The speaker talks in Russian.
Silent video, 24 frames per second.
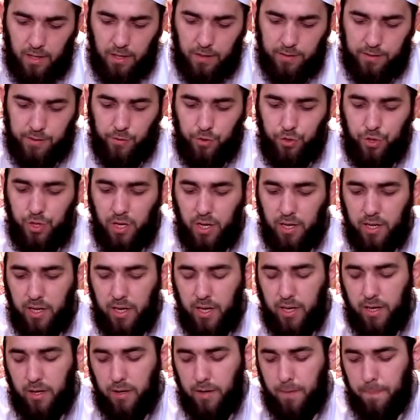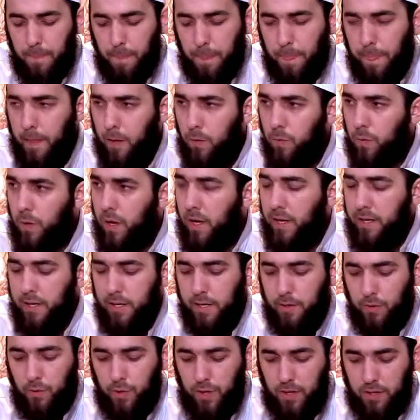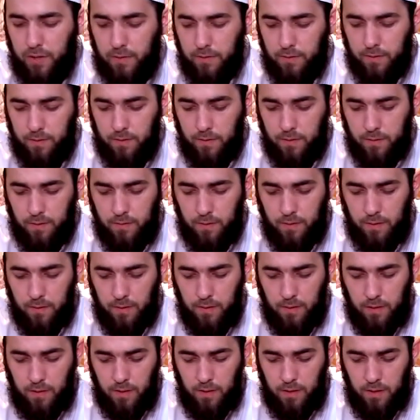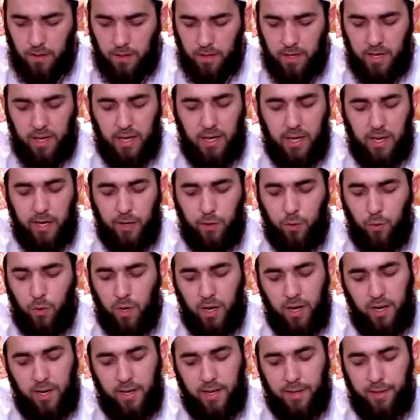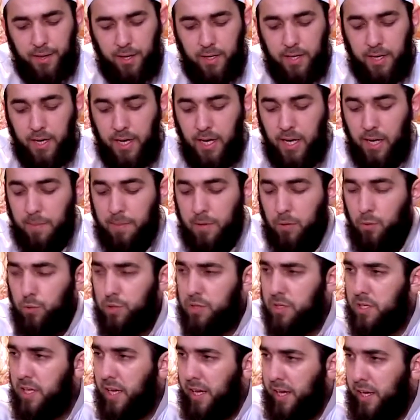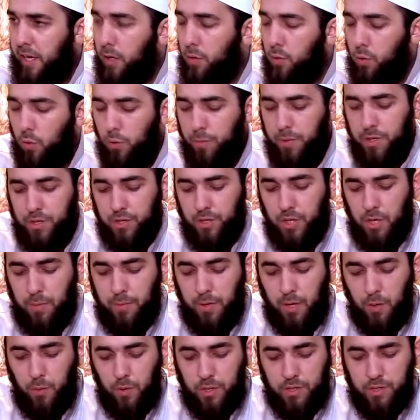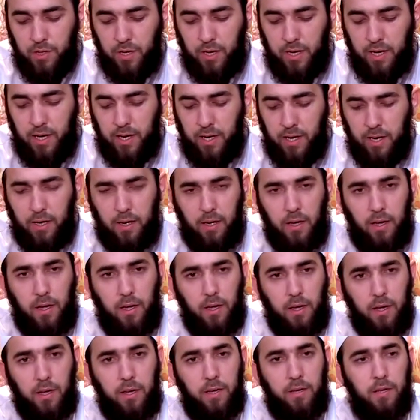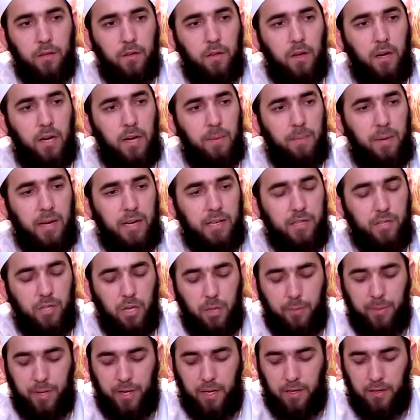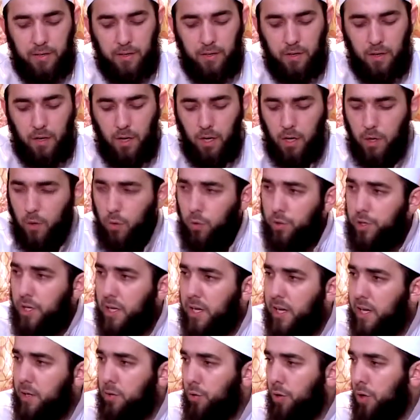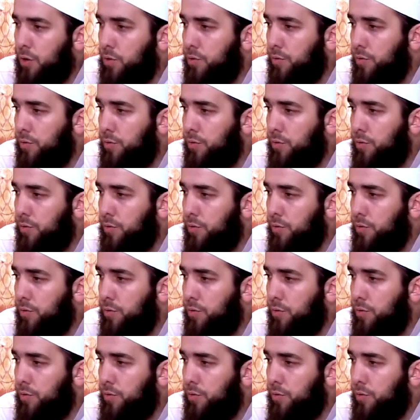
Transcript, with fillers: Всевышний Аллах в Коране говорит, «Я айюха аллазина аману стаину бис сабри вас салях, инна Аллаха ма'a сабирин». О те, которые